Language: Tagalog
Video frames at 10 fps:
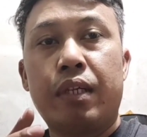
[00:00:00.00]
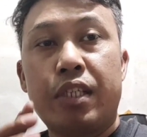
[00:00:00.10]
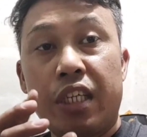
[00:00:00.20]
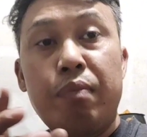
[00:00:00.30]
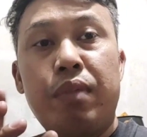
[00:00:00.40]

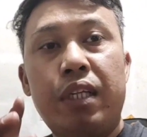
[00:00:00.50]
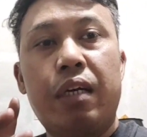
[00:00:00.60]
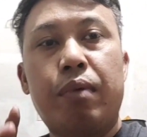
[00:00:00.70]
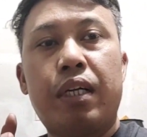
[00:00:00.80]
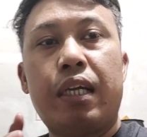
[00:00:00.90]
Same din
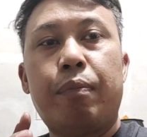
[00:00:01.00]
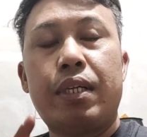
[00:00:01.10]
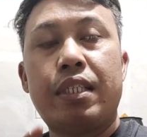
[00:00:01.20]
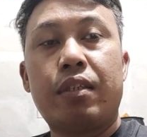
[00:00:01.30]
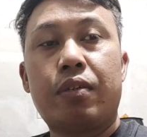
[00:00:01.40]
naman,
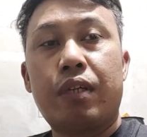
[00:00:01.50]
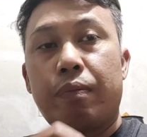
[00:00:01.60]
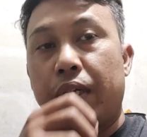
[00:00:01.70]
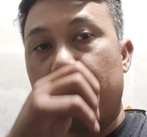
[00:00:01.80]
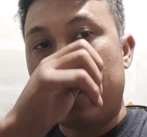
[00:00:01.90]
napansin ko
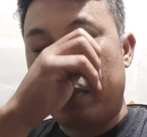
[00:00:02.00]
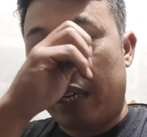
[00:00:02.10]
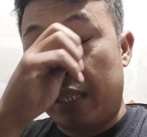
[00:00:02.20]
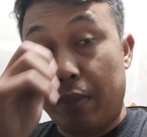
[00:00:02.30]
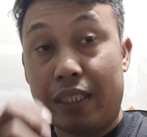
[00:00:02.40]
rin. Pero mas
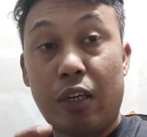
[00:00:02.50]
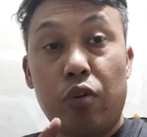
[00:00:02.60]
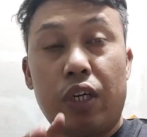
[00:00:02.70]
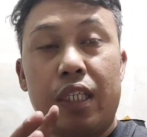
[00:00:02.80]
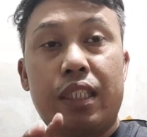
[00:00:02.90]
maganda
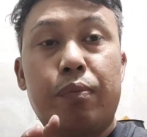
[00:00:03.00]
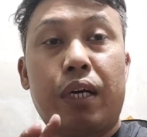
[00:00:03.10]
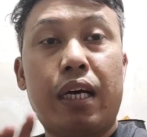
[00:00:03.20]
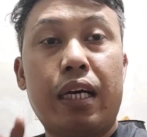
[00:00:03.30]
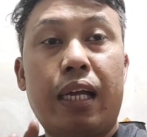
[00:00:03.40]
magtanong ka rin sa
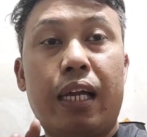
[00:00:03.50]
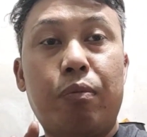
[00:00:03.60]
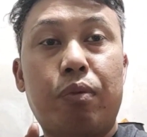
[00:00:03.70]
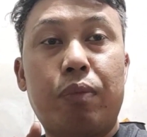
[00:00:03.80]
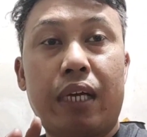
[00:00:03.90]
mga kilala
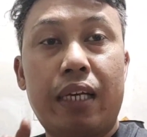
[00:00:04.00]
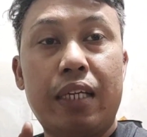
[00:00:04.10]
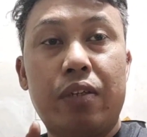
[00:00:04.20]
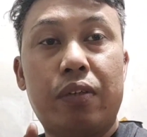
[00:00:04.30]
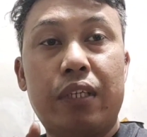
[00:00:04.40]
mong
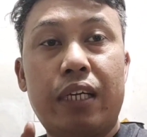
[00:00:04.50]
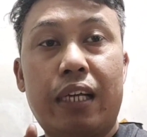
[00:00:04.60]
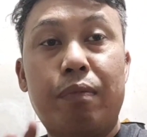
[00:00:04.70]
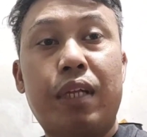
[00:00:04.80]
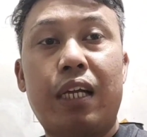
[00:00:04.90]
mekaniko. Yan,
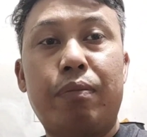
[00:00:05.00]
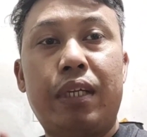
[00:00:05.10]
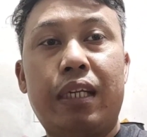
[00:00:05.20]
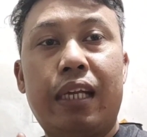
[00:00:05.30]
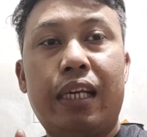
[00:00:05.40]
alam na alam
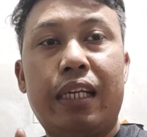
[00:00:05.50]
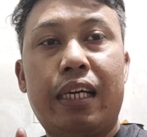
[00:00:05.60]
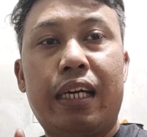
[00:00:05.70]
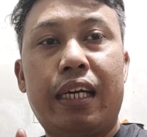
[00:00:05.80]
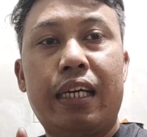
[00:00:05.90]
din nila yan
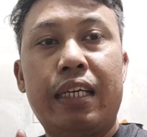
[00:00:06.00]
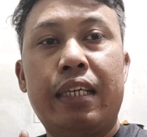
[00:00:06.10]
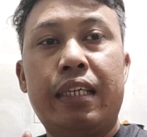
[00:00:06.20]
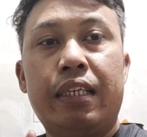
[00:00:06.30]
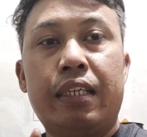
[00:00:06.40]
na
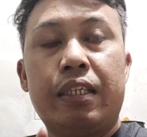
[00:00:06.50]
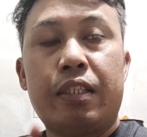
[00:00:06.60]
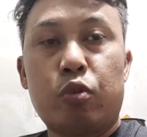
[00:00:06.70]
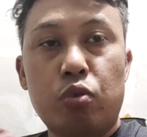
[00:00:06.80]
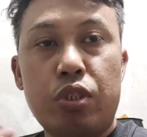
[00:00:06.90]

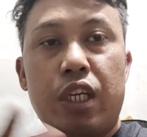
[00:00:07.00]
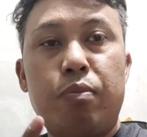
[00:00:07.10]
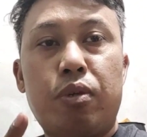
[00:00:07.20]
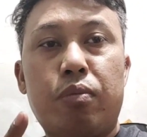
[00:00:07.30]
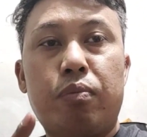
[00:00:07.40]
kung
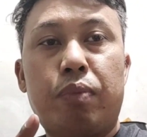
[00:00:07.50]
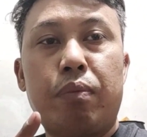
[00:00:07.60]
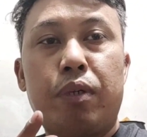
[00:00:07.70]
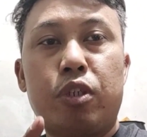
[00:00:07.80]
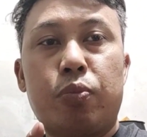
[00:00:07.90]
same yung
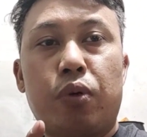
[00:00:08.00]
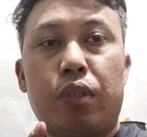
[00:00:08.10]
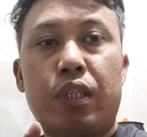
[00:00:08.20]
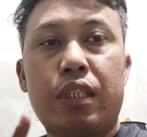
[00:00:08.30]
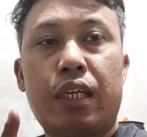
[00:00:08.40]
pang Muse
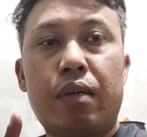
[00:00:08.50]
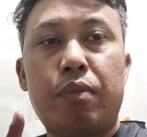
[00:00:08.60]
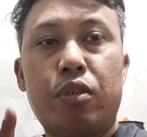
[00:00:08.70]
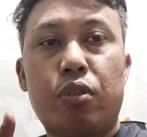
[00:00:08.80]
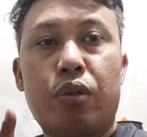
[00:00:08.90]
40 sa
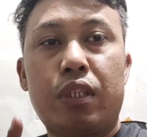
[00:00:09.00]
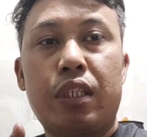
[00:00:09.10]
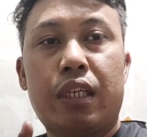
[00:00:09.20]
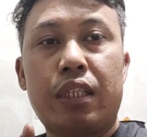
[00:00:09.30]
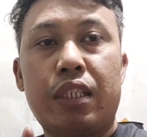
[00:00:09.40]
Muse
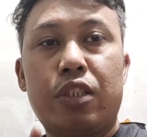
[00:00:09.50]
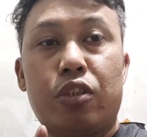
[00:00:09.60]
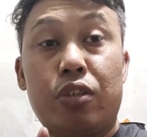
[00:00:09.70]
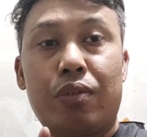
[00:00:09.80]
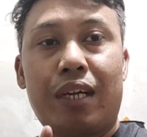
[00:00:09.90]
Salting Chassis
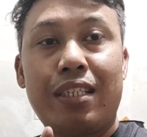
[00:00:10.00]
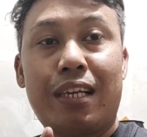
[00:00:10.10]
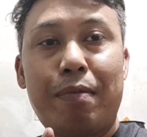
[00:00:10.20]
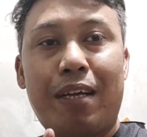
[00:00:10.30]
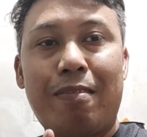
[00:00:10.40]
yon. Maraming
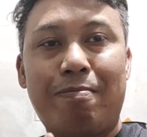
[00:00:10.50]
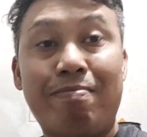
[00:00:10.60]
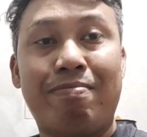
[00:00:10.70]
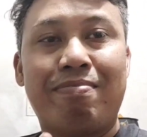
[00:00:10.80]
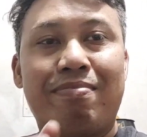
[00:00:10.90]
salamat.
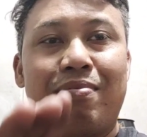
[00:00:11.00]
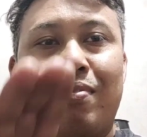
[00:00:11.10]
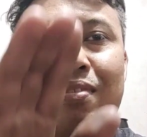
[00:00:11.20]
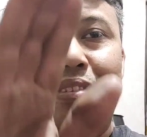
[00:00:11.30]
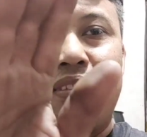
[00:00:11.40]

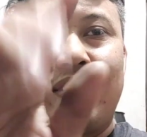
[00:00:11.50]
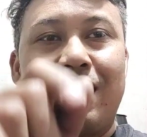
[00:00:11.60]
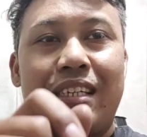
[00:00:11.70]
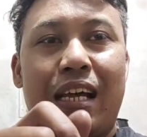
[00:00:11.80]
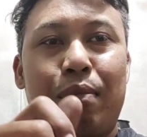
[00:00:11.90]

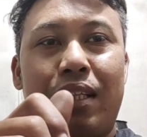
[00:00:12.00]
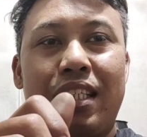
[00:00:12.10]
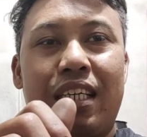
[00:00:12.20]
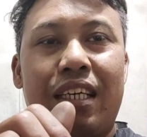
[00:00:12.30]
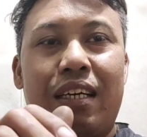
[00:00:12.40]
Salamat
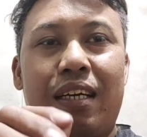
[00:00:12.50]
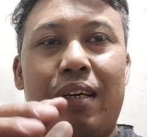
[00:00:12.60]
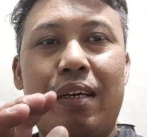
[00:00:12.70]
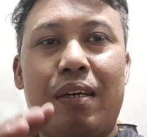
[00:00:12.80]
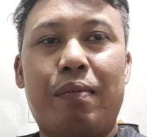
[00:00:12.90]
sa
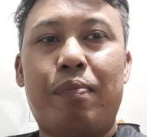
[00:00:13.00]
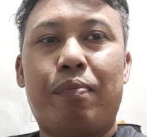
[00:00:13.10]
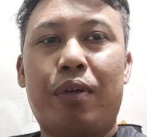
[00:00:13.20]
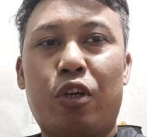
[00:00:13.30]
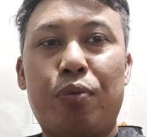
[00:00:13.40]

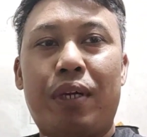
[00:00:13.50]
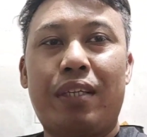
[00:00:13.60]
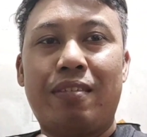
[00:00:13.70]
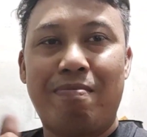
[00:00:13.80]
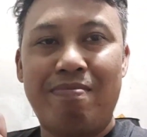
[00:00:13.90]
pag-comment.